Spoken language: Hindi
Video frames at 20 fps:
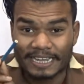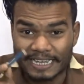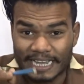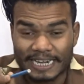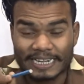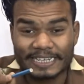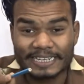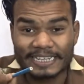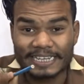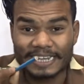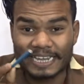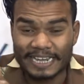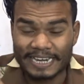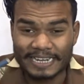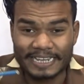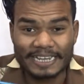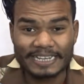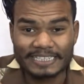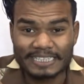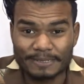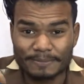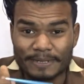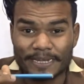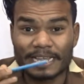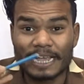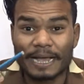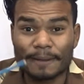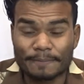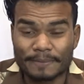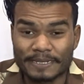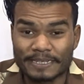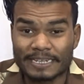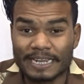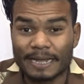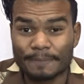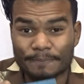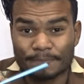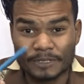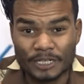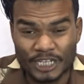यानी कि एल में या फिर
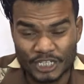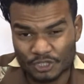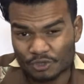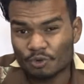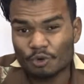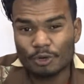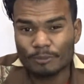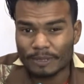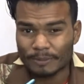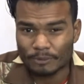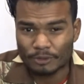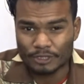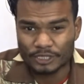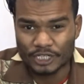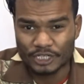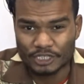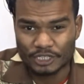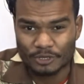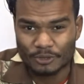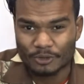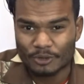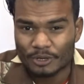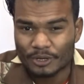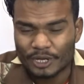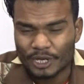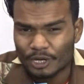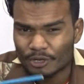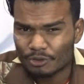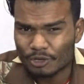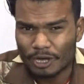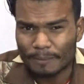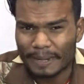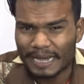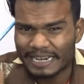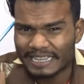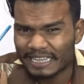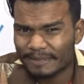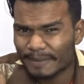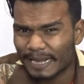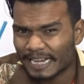आप स्कूल में बोल सकते हो तो
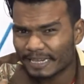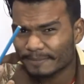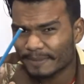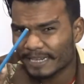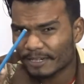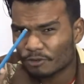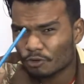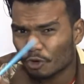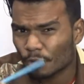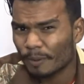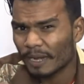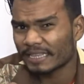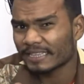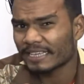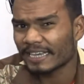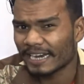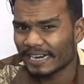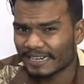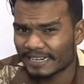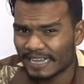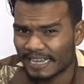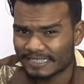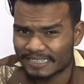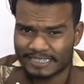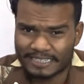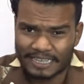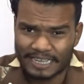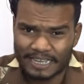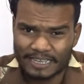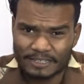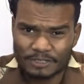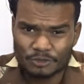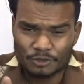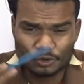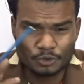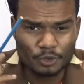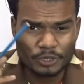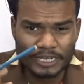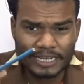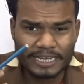हमारे दिमाग में एक खुरपाती आइडिया आता था
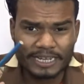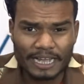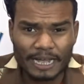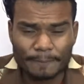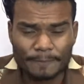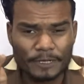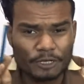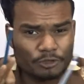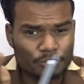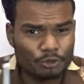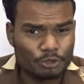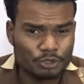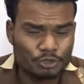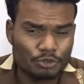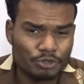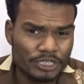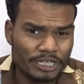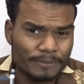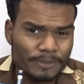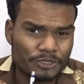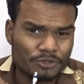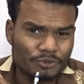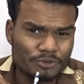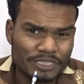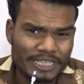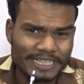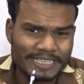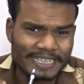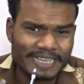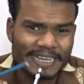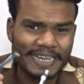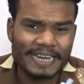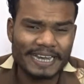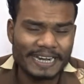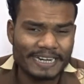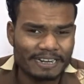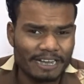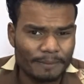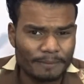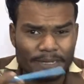जो कि अपने दोस्तों से भी सुनते थे
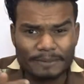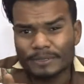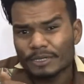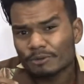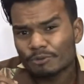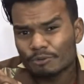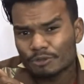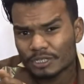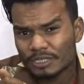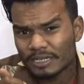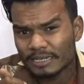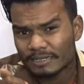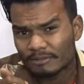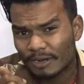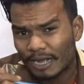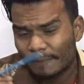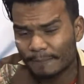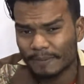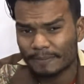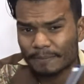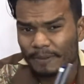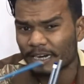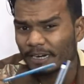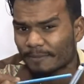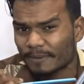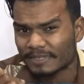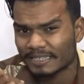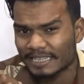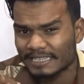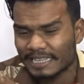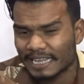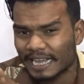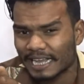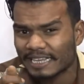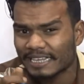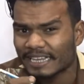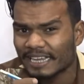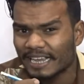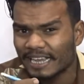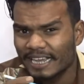एंड हमें भी कुछ वहां पे फर्क पड़ता था
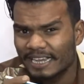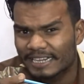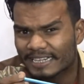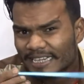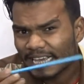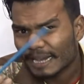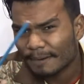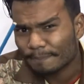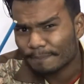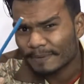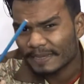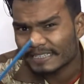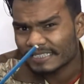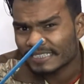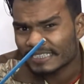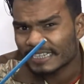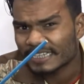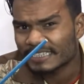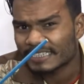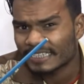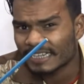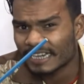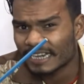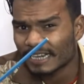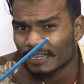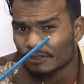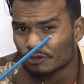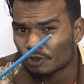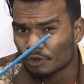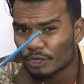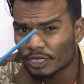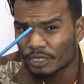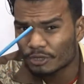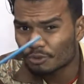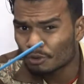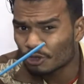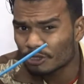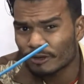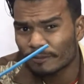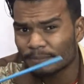क्या पेंसिल से जो कि
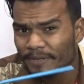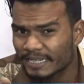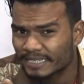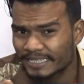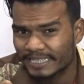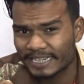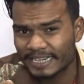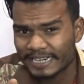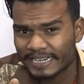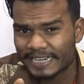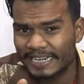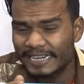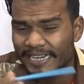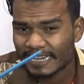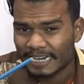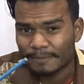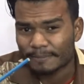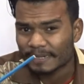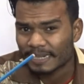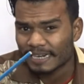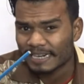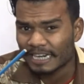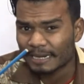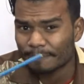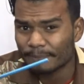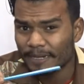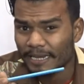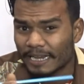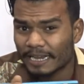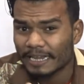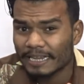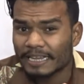दूध में मिक्स करके गर्म करने पे